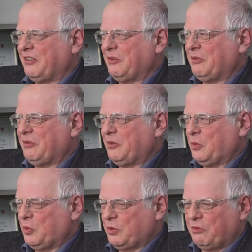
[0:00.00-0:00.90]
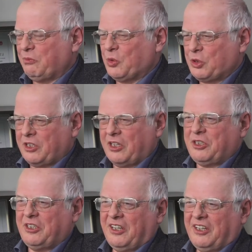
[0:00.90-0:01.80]
ну, с, можно
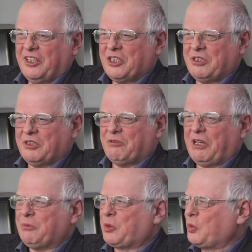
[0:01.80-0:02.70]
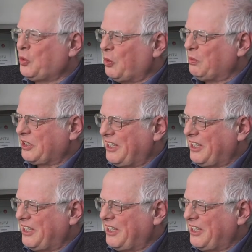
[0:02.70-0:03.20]
сказать, своим трудом